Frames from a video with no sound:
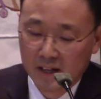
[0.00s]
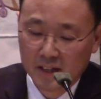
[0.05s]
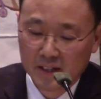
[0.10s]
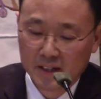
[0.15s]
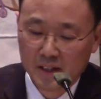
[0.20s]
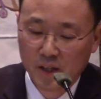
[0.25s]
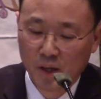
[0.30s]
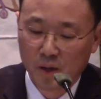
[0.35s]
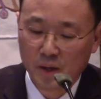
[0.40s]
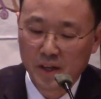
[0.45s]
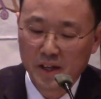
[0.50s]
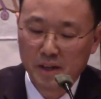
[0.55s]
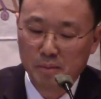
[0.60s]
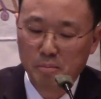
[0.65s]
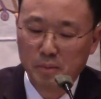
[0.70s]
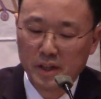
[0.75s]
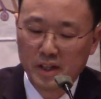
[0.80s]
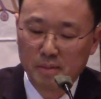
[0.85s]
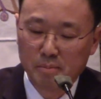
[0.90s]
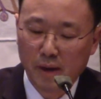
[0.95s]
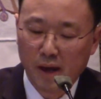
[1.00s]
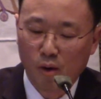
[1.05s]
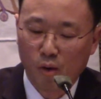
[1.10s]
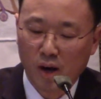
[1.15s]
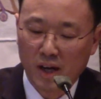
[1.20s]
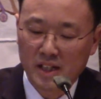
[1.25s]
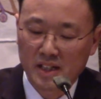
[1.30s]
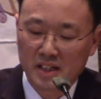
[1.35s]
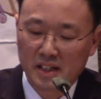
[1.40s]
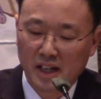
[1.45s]
너희 믿음의
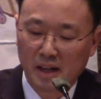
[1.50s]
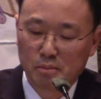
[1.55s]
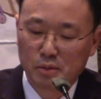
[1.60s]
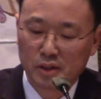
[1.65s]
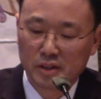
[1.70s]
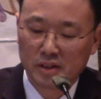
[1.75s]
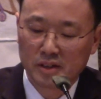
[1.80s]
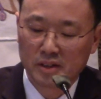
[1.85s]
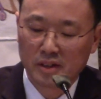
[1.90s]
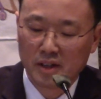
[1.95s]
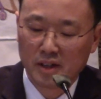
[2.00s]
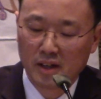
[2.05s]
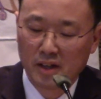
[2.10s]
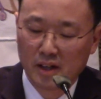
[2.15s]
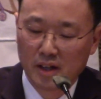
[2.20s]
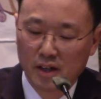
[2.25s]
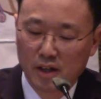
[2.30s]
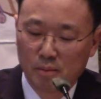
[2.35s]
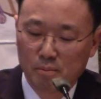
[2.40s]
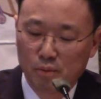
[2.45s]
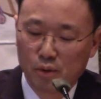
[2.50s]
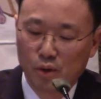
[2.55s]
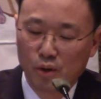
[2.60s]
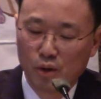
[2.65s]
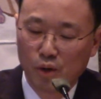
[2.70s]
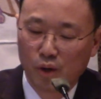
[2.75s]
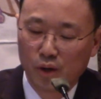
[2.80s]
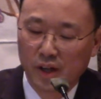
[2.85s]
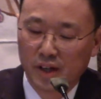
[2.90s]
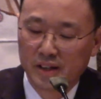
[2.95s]
확실함은
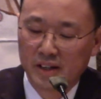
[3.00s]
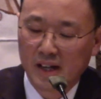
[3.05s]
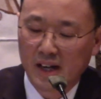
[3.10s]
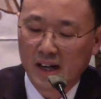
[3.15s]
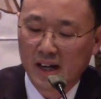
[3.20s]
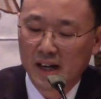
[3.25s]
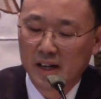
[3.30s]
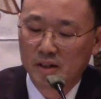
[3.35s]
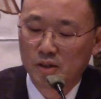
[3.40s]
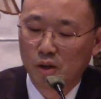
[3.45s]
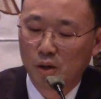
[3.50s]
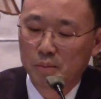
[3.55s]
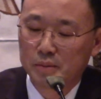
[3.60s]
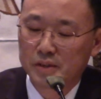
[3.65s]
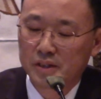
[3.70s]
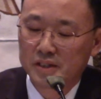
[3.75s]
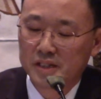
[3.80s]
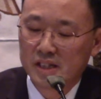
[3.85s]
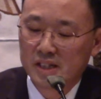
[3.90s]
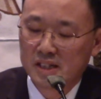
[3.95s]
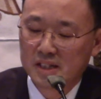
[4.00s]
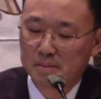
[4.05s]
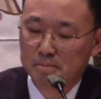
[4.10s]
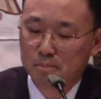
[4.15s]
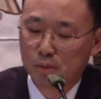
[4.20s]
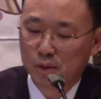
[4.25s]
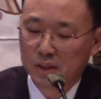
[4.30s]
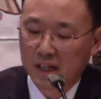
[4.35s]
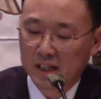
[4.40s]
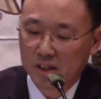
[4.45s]
불로 연단하여도 없어질
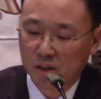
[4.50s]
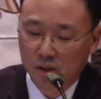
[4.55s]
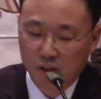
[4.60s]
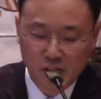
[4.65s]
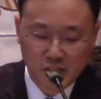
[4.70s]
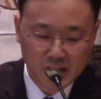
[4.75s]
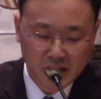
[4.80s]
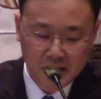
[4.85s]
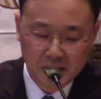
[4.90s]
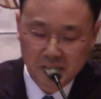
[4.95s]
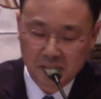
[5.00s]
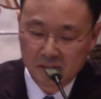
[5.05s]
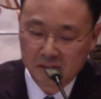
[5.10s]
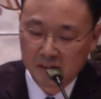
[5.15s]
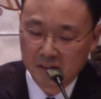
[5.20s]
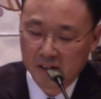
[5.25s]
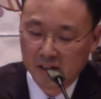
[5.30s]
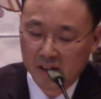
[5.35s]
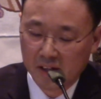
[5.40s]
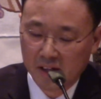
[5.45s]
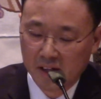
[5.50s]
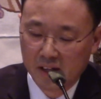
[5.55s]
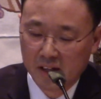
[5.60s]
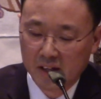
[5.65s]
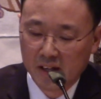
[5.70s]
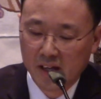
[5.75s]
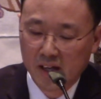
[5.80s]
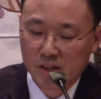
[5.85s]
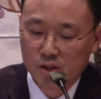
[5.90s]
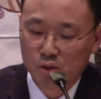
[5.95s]
금보다 더 귀하여
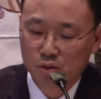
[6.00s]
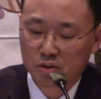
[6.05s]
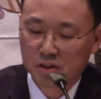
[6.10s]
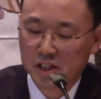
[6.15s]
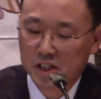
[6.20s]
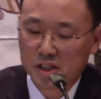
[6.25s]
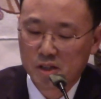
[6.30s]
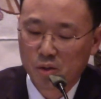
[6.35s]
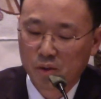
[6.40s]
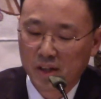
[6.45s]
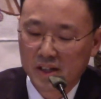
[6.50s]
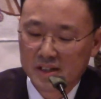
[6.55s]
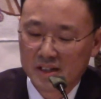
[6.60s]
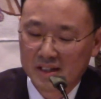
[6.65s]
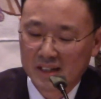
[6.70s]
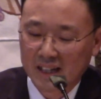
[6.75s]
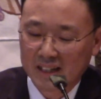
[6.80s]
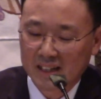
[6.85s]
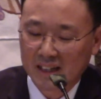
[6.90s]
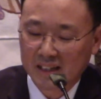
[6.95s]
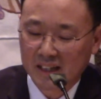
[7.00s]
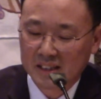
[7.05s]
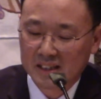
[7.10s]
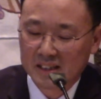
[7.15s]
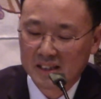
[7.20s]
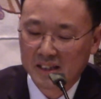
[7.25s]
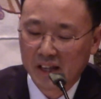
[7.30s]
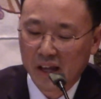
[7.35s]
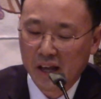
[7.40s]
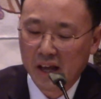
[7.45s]
예수 그리스도께서
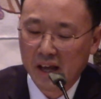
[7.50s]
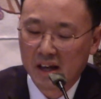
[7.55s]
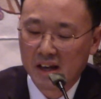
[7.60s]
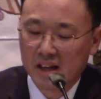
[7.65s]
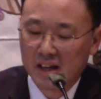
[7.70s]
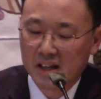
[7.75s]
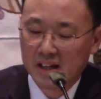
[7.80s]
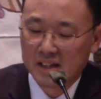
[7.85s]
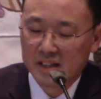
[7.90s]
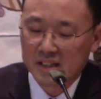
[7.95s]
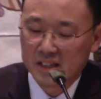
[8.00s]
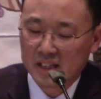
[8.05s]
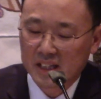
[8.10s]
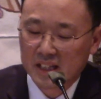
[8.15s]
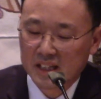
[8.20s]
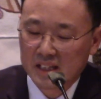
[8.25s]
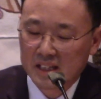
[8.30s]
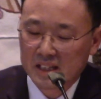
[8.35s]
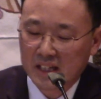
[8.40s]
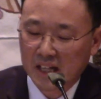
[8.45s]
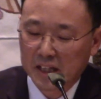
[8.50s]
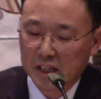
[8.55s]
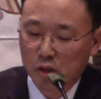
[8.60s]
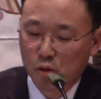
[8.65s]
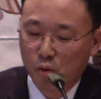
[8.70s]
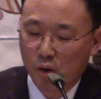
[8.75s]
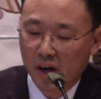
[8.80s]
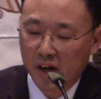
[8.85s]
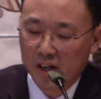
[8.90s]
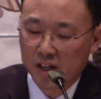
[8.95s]
나타나실 때에
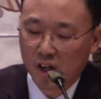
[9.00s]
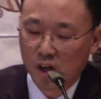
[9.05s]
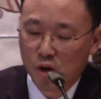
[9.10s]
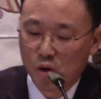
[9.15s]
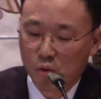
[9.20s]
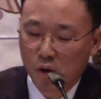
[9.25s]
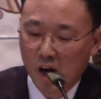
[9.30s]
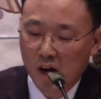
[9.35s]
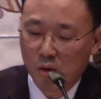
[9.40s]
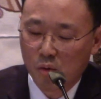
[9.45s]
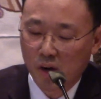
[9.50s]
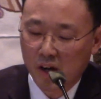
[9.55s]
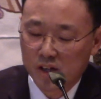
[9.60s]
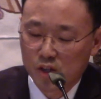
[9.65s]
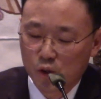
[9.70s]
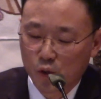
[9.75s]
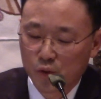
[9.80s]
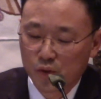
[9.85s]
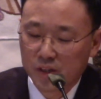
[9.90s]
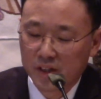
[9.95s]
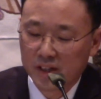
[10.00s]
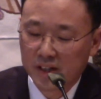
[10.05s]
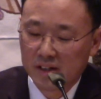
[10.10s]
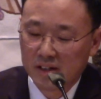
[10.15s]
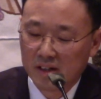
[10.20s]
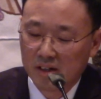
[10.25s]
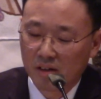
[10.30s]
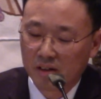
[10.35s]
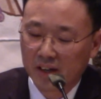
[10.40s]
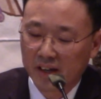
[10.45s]
칭찬과 영광과
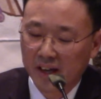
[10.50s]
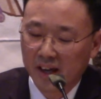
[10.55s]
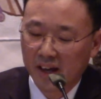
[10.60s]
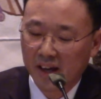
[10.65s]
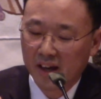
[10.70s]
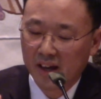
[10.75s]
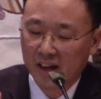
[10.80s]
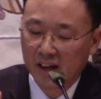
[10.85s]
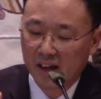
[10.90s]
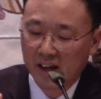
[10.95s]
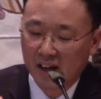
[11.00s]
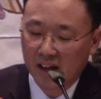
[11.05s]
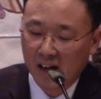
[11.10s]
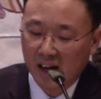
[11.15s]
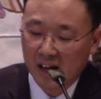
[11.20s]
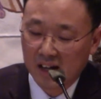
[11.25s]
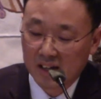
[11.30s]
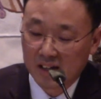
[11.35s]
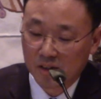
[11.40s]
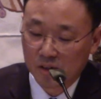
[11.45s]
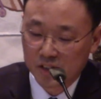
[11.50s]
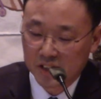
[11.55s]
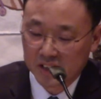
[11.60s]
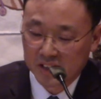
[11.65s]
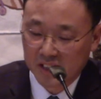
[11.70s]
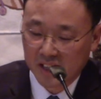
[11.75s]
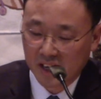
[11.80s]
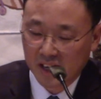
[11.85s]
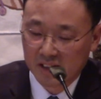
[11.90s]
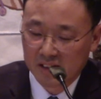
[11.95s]
존귀를 얻게 할
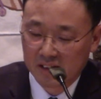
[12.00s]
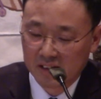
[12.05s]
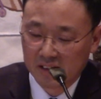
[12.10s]
것이니라.